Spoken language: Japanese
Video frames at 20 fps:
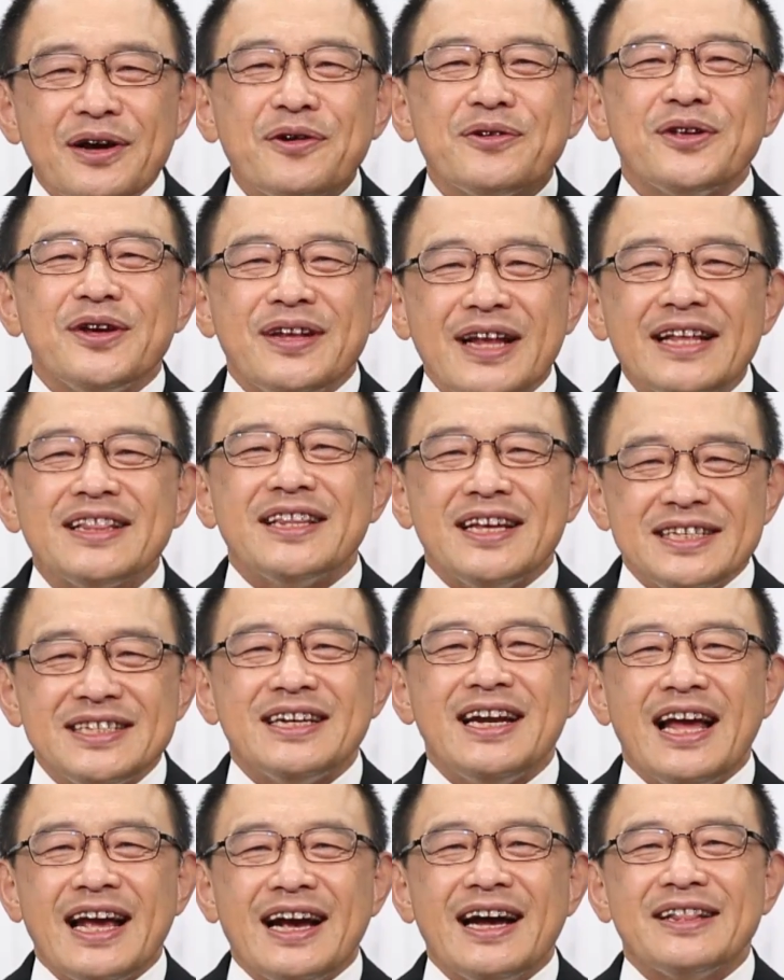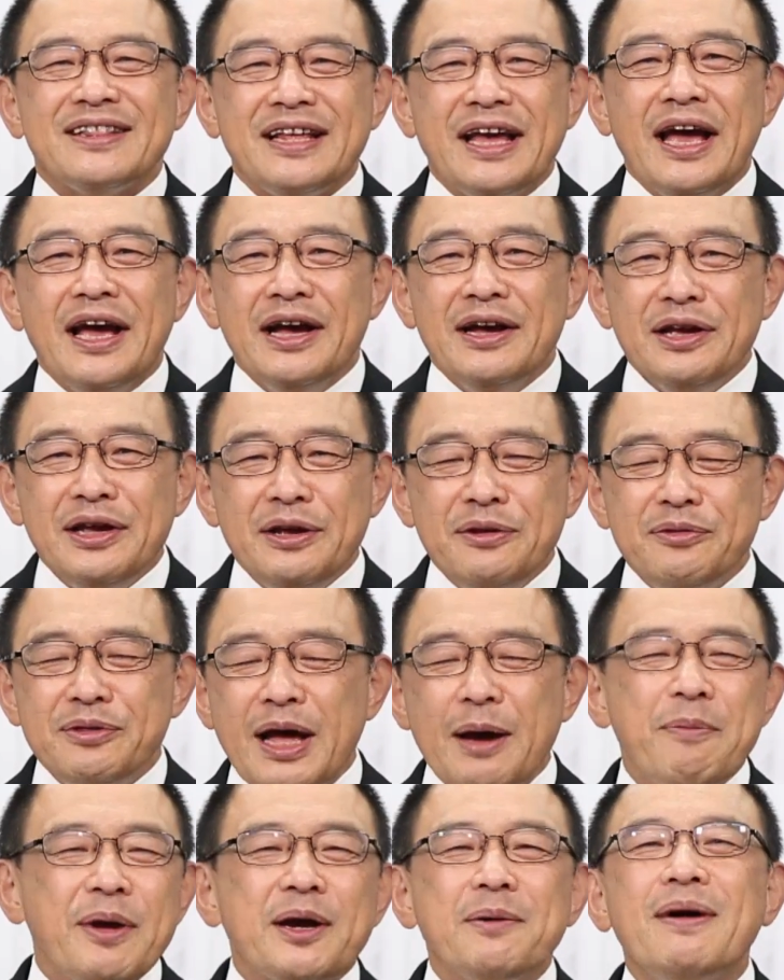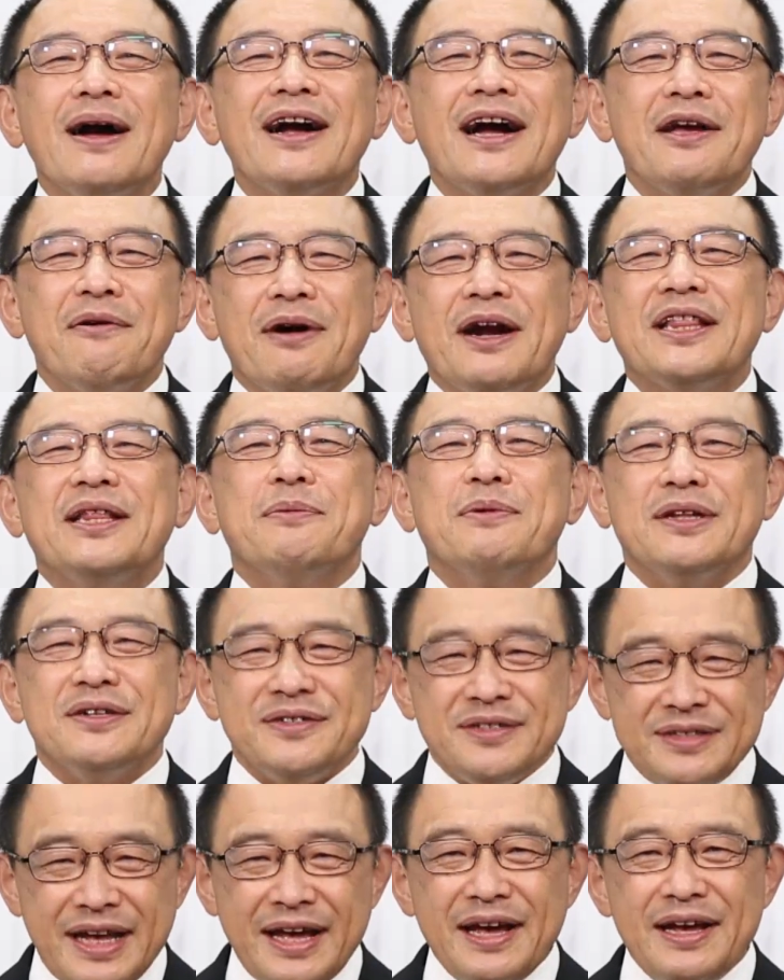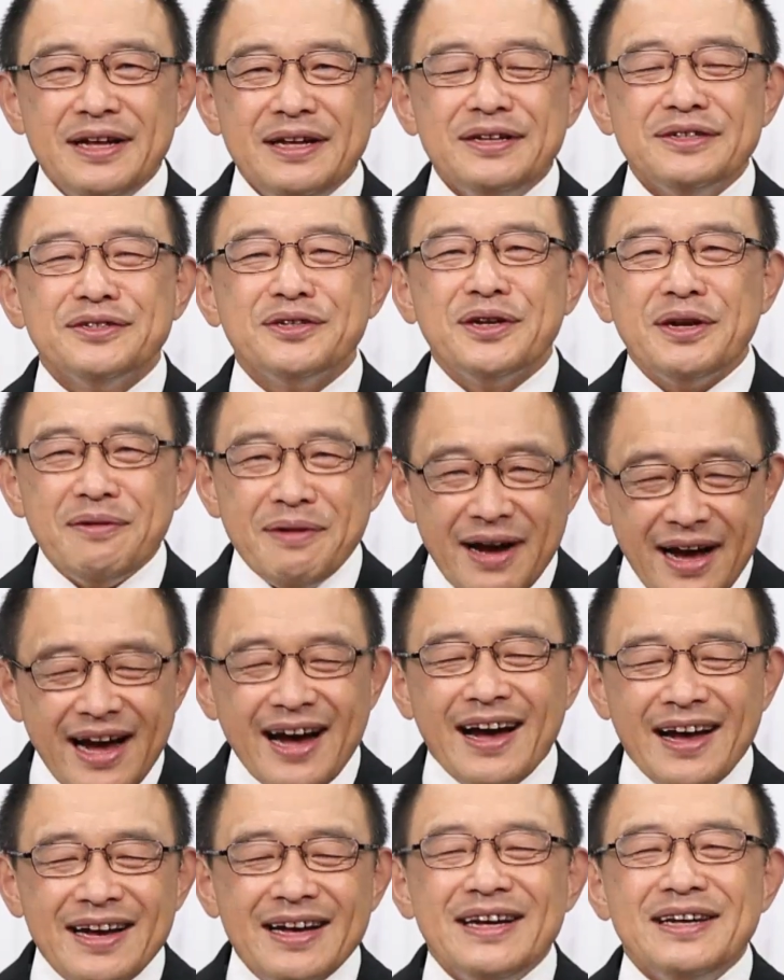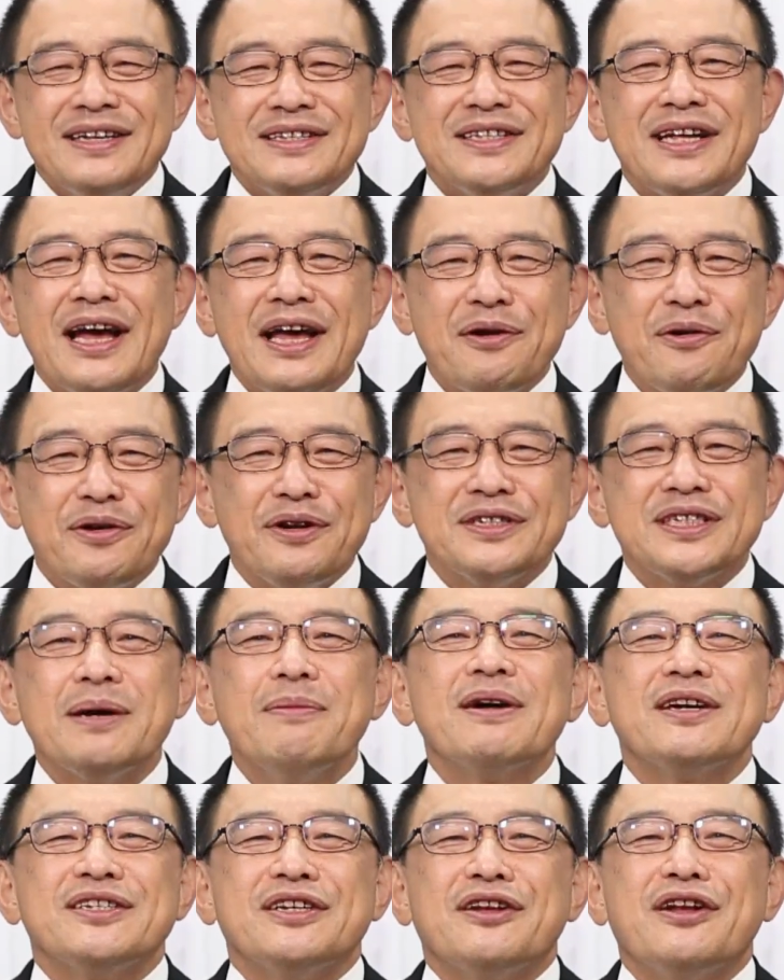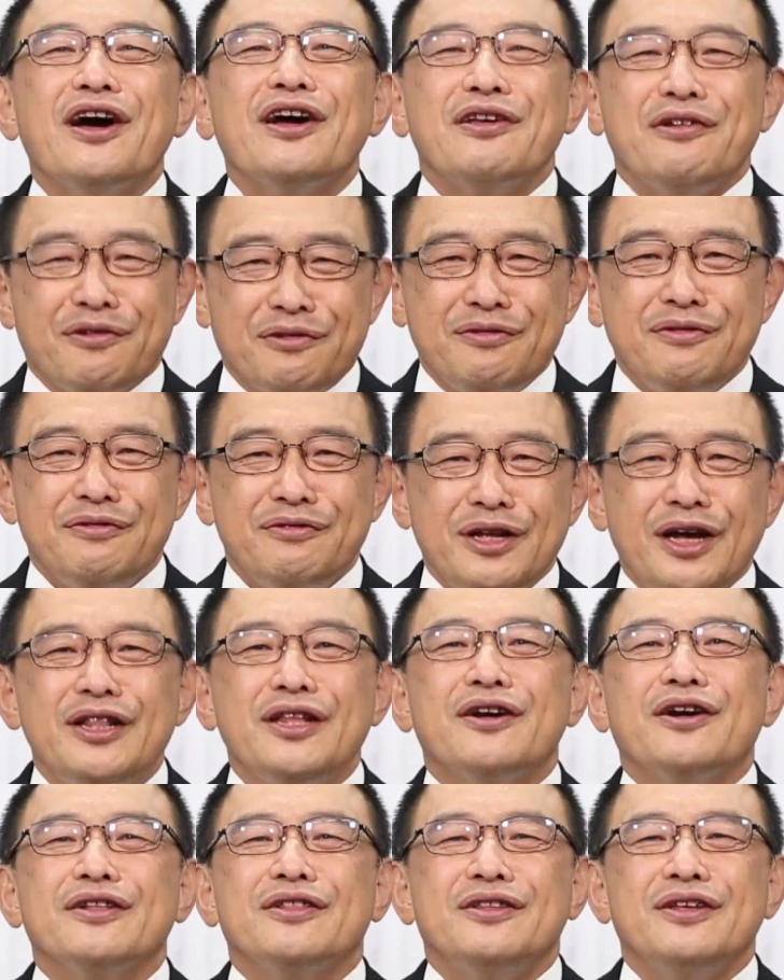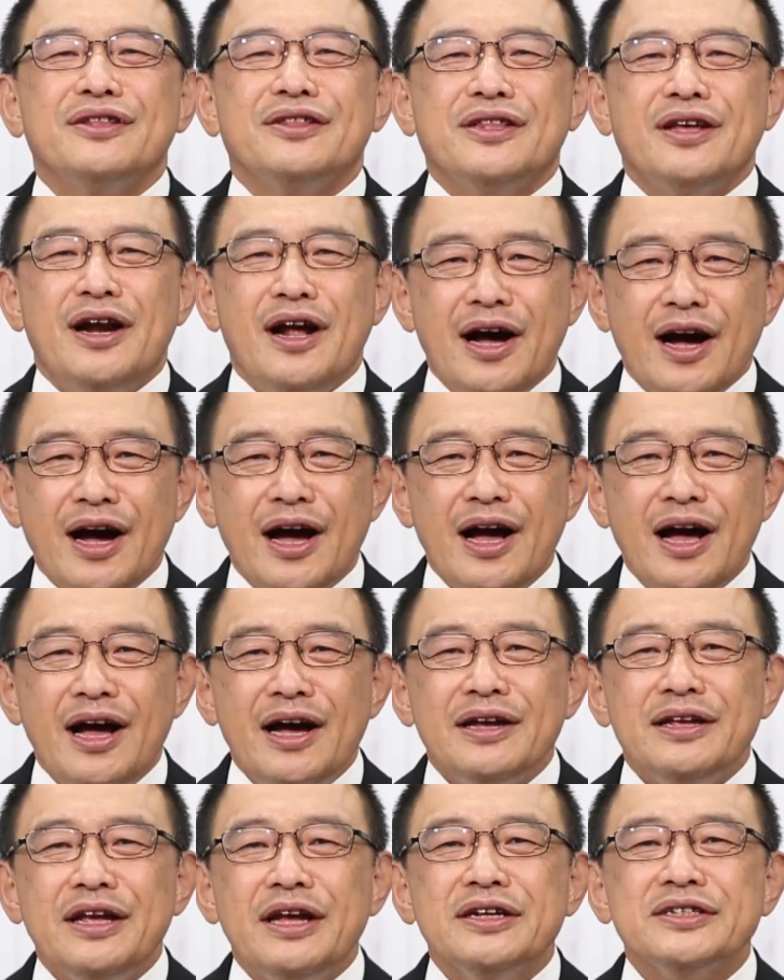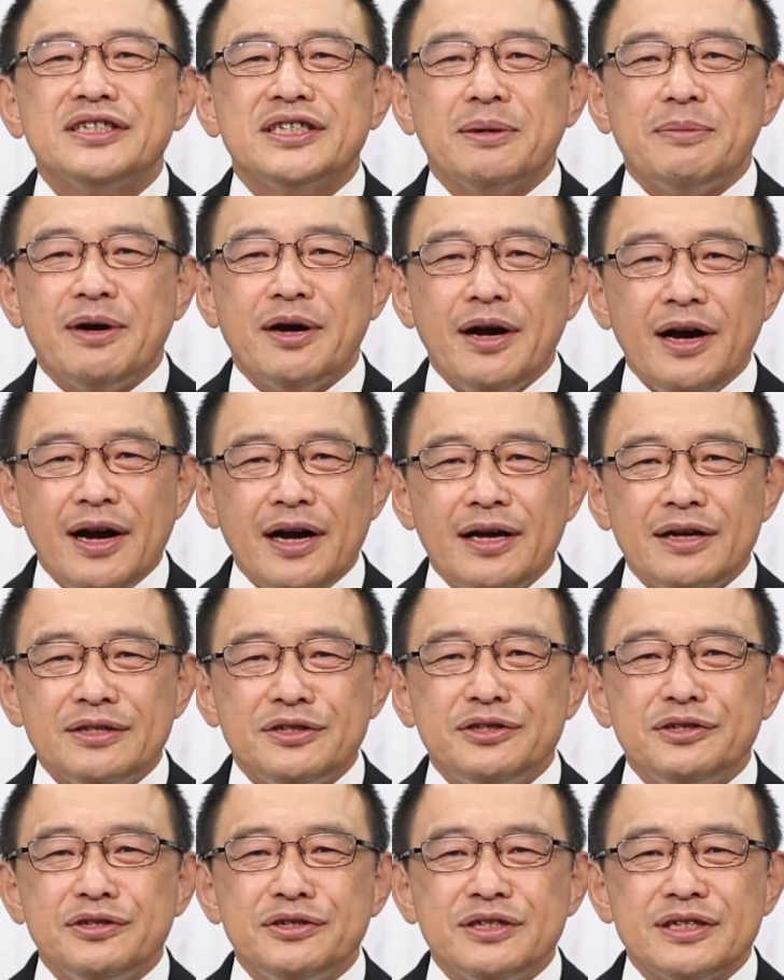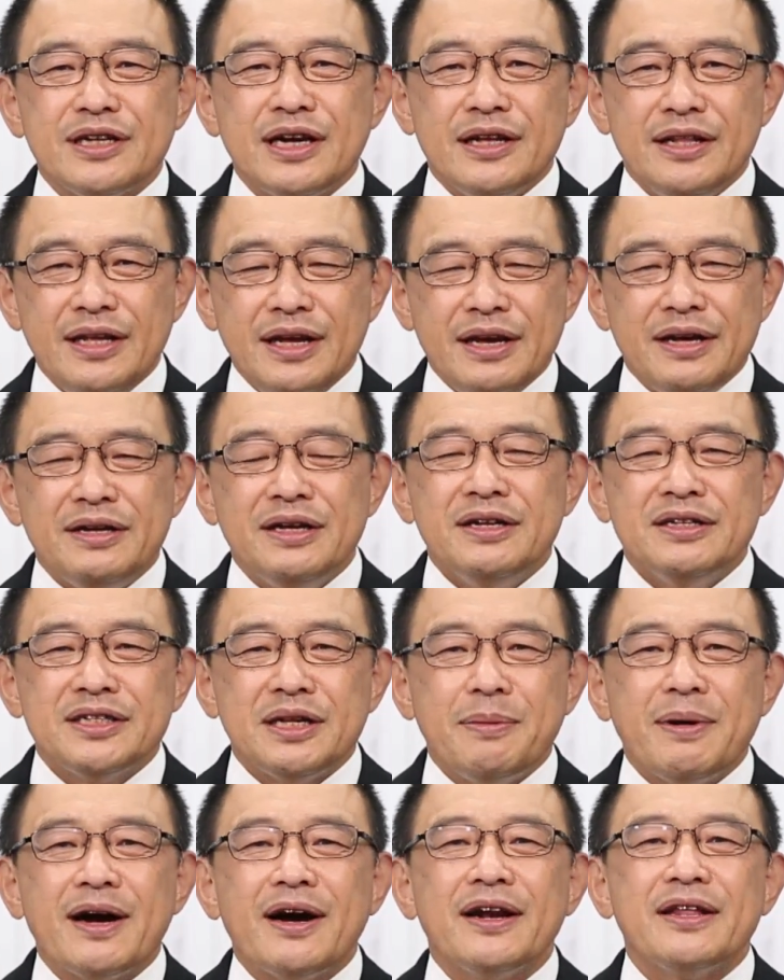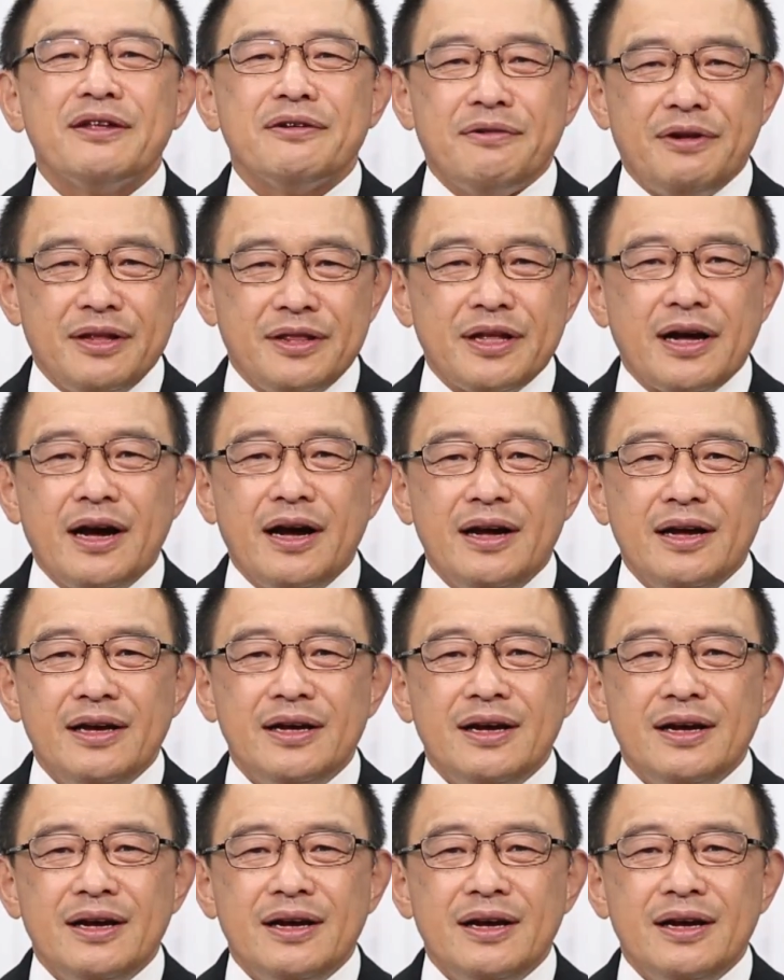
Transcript: なことになったんじゃないかって何百万回言われてもですねそれは最後の裁きじゃないよ。なんでかって言ったらイエス様が十字架で裁かれてくれた